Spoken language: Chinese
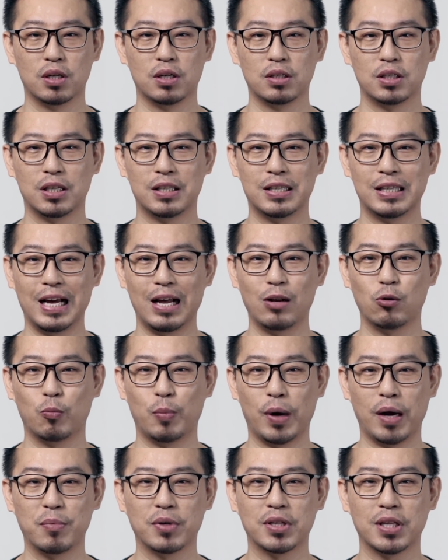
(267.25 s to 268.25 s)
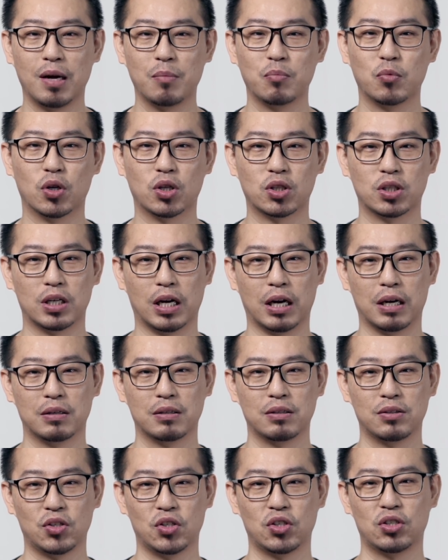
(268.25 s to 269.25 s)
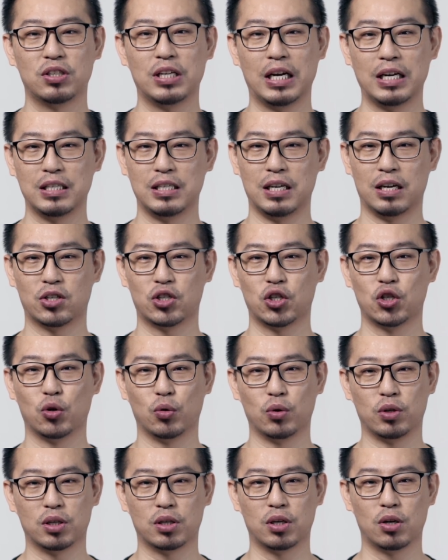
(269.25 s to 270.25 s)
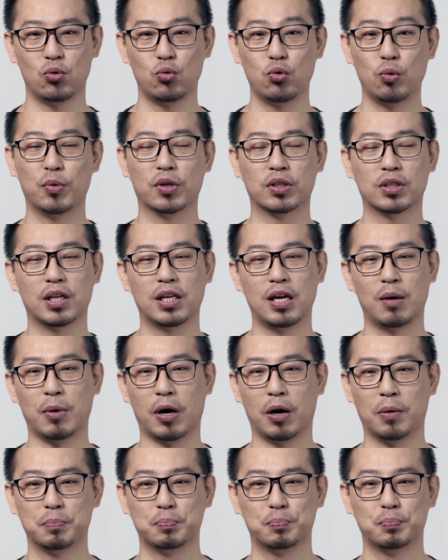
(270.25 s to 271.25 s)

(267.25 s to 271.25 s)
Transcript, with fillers: 这大陆白名单模式啊，其实它也是有一个域名的列表。